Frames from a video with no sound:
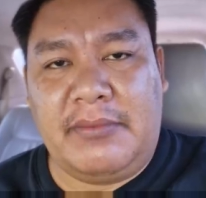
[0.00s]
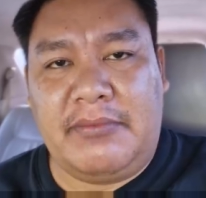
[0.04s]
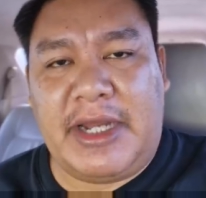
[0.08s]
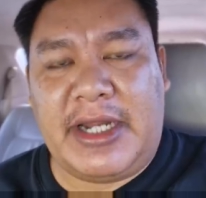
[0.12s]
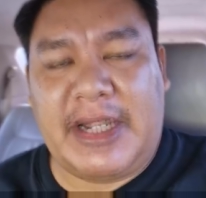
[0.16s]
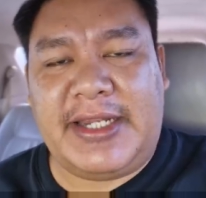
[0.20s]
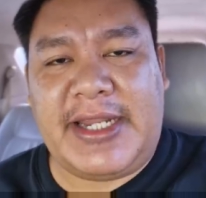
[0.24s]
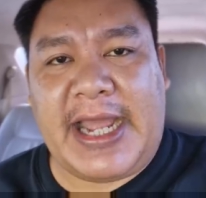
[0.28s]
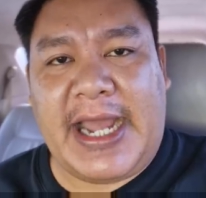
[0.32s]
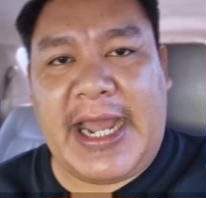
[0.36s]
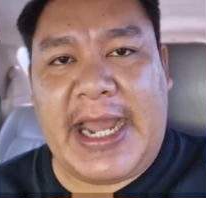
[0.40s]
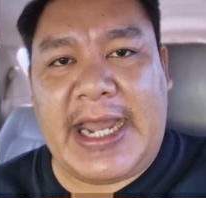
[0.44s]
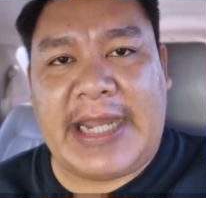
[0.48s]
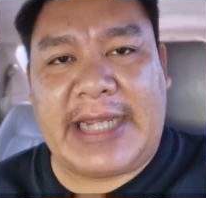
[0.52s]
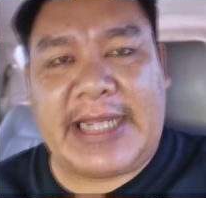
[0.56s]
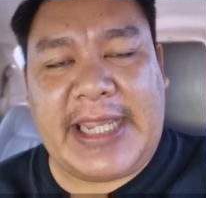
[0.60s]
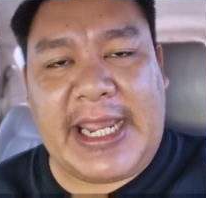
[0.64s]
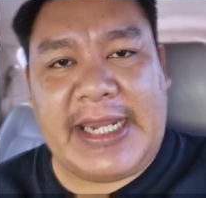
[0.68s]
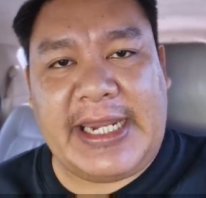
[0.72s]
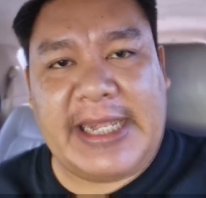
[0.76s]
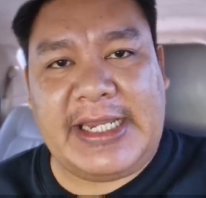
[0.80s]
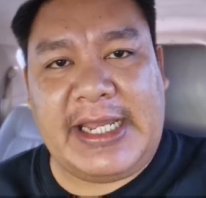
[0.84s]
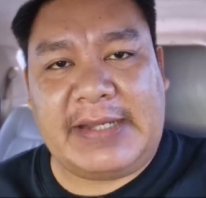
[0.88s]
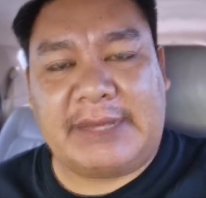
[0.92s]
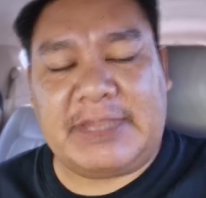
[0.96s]
บรรดาแก
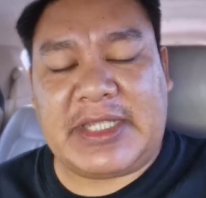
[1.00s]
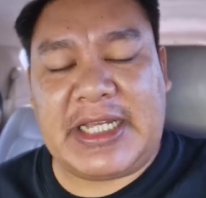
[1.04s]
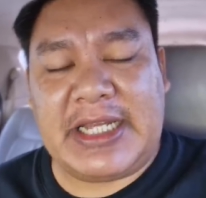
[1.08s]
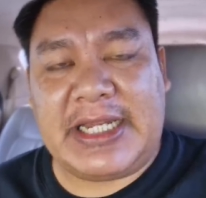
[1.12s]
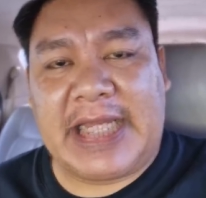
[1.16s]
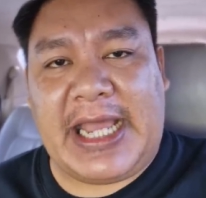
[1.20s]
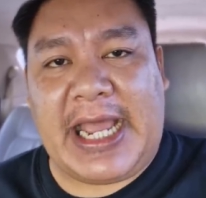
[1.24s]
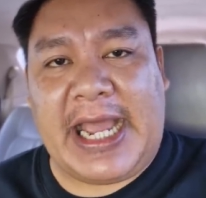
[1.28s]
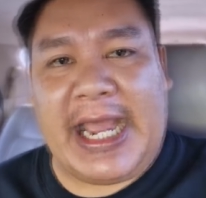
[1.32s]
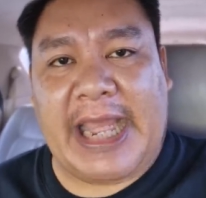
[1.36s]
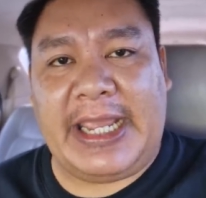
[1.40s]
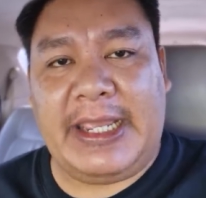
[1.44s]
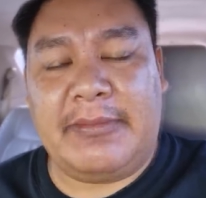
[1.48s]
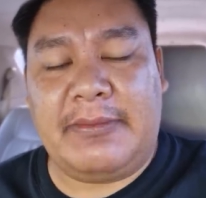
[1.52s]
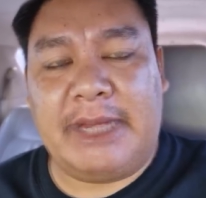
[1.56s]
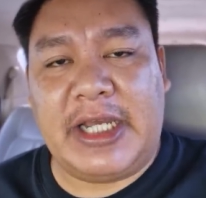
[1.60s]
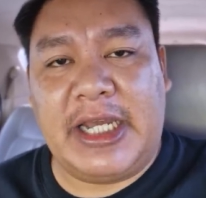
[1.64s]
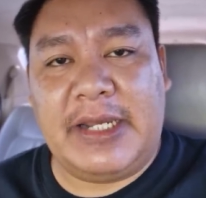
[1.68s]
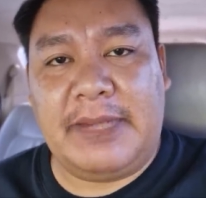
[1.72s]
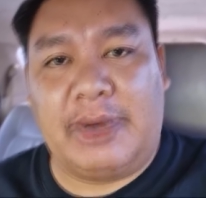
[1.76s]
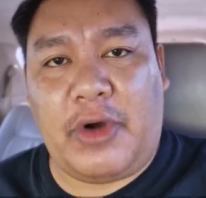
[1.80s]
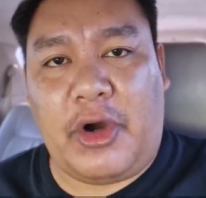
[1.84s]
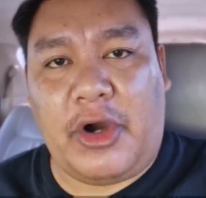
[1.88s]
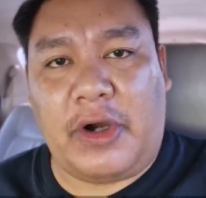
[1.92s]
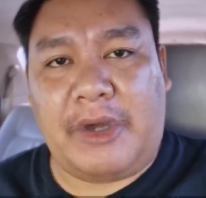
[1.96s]
นนำทั้งหลาย
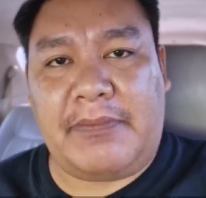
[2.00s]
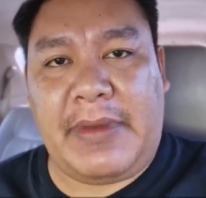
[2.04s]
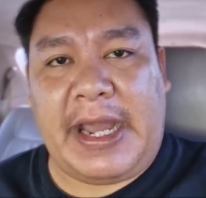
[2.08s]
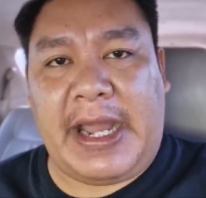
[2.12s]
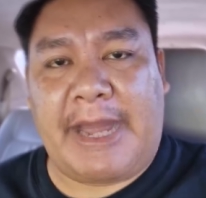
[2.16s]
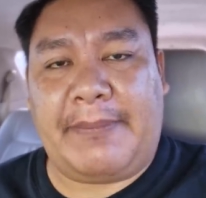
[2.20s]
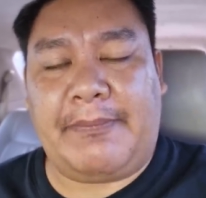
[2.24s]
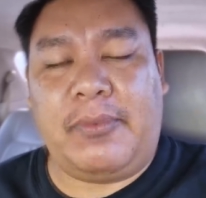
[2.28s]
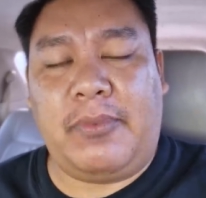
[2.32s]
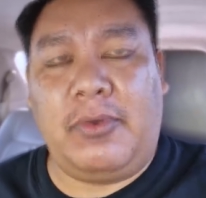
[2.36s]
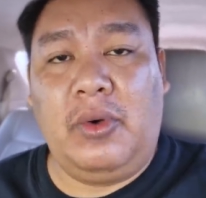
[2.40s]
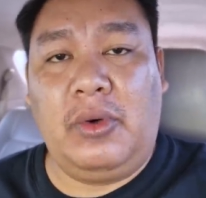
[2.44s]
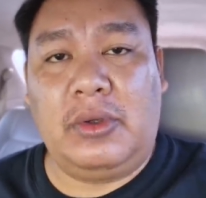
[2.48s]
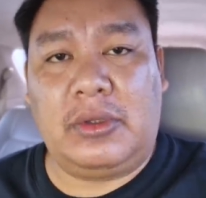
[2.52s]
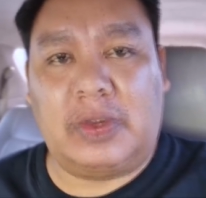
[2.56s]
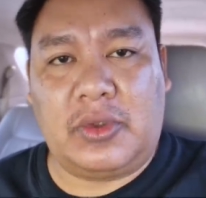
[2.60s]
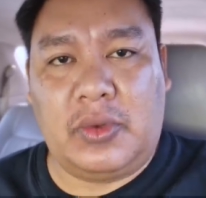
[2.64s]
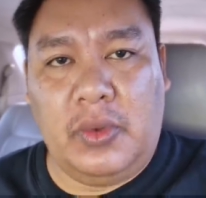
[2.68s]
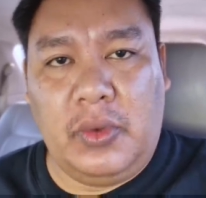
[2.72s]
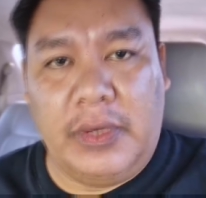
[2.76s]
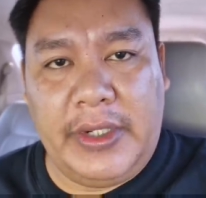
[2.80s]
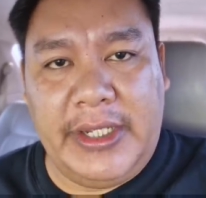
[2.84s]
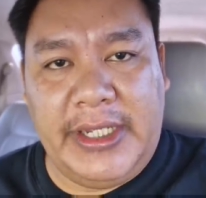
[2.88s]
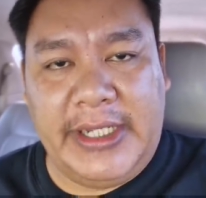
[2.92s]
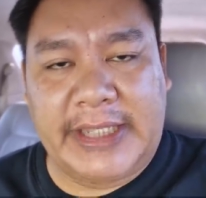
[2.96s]
เริ่มออกมาพูด
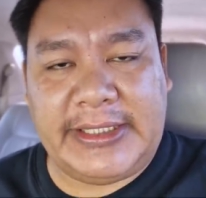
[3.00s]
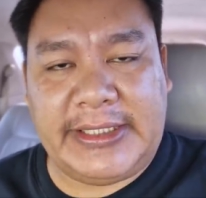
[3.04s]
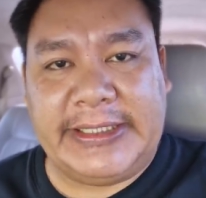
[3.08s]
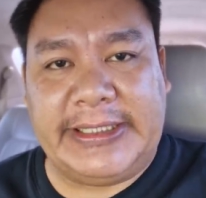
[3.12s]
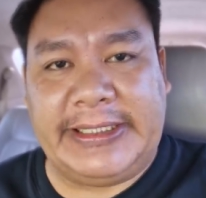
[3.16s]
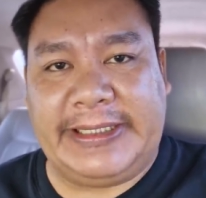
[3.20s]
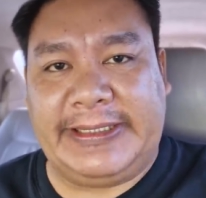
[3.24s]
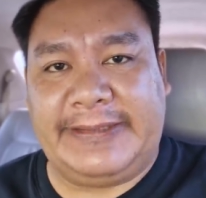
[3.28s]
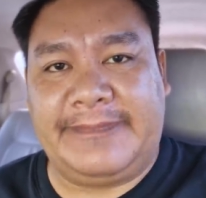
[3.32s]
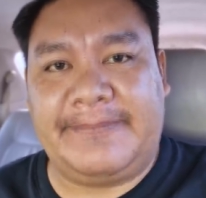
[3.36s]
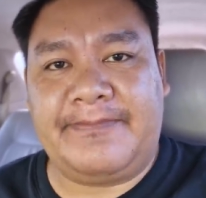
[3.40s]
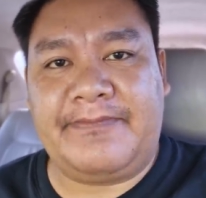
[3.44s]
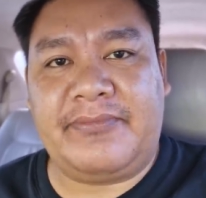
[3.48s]
คุยถึง